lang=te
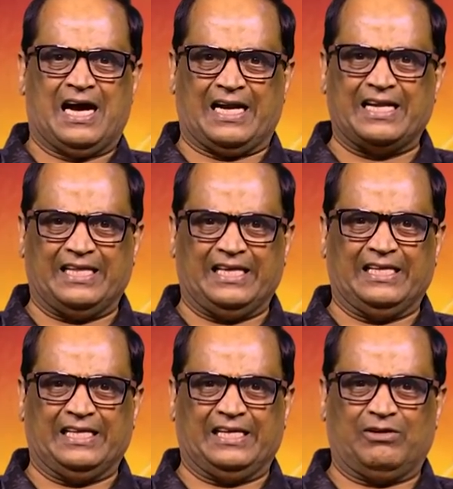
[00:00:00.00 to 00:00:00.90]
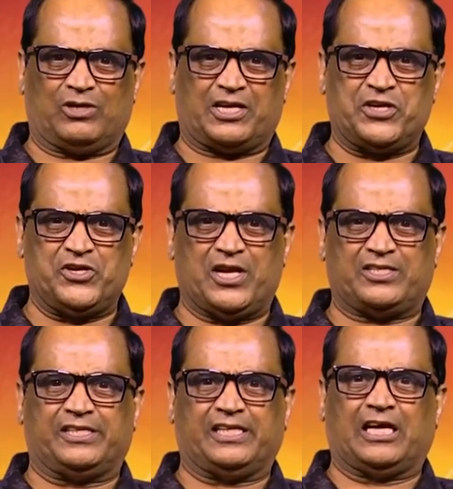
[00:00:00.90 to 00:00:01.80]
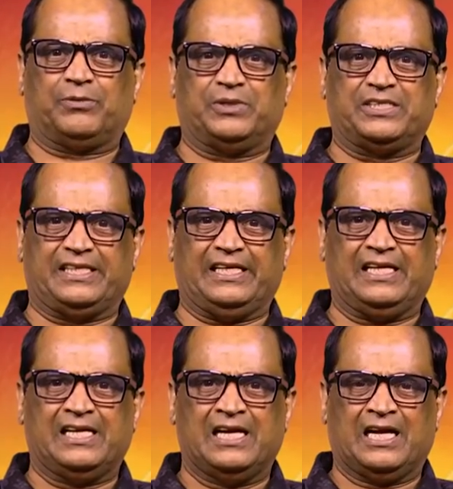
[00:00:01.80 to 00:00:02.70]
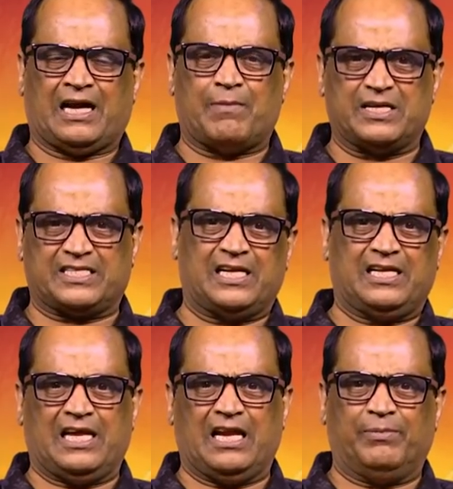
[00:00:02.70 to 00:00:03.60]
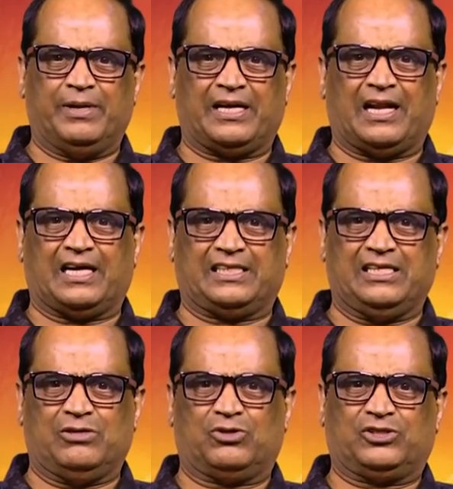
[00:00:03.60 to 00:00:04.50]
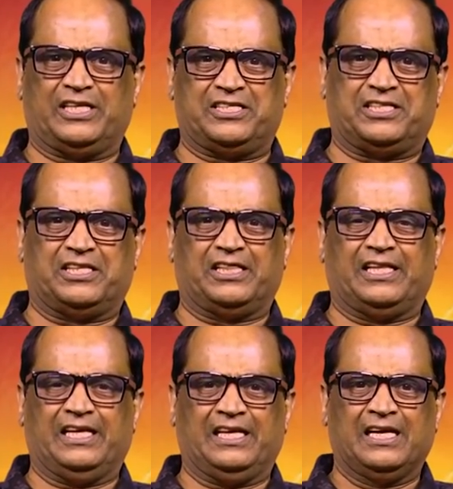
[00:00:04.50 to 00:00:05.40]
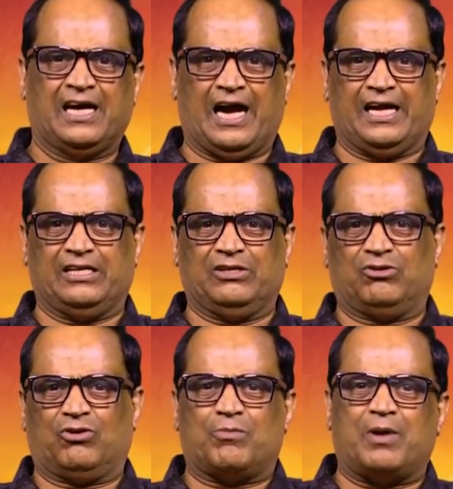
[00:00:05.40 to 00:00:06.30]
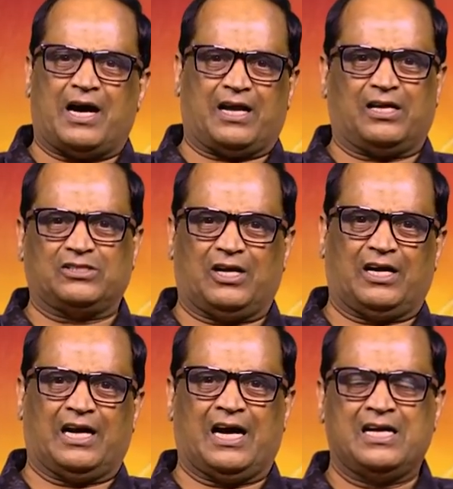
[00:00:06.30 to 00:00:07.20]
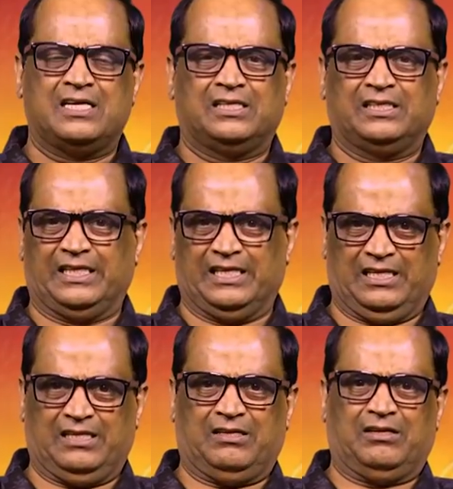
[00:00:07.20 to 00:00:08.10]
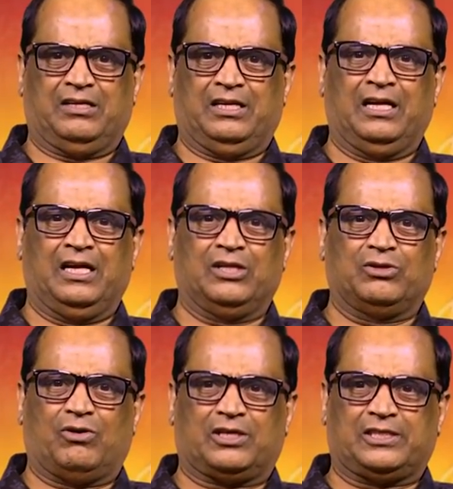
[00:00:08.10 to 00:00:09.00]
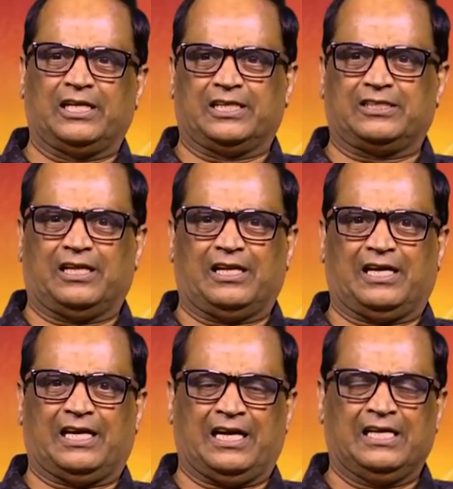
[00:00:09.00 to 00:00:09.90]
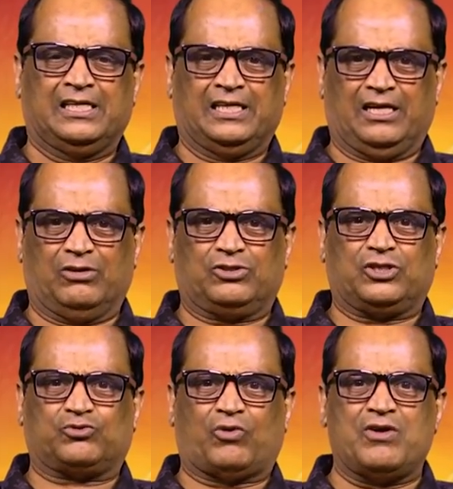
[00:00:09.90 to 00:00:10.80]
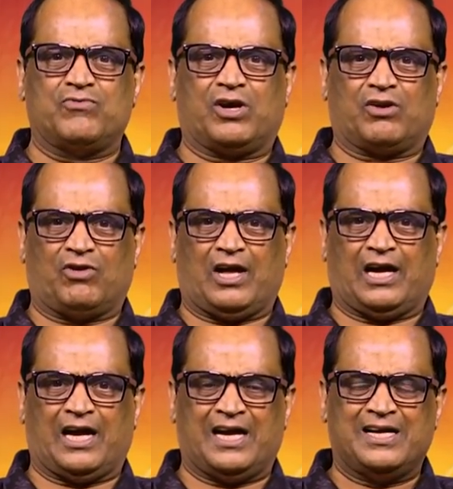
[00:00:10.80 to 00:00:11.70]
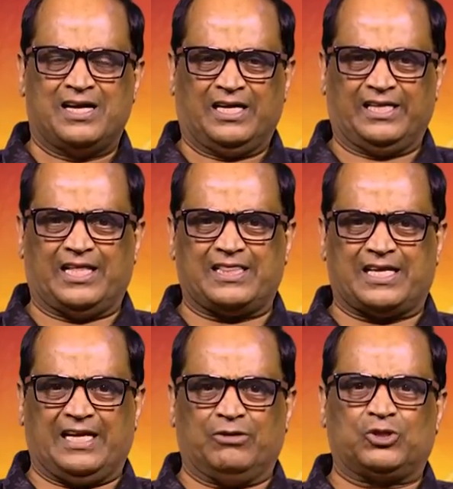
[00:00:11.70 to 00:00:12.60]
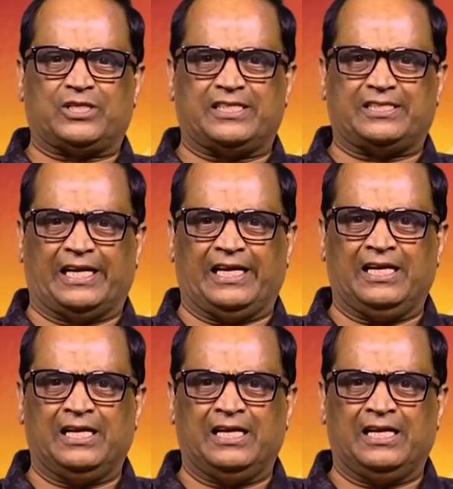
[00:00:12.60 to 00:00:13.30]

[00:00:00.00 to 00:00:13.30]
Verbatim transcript: అనేది ఏంటంటే ఒక క్యూరియాసిటీ కల్పించి కమర్షియల్ ఎలిమెంట్ లాగా దీన్ని ఒక తీర్చిదిద్ది ఆయన ఏదో ఒక మహారాజులాగా ఈ వీళ్ళేదో ఒక చలికత్తెల్లాగా వీళ్ళని వచ్చి స్వయంవరం లాగా ఇదంతా వచ్చేసి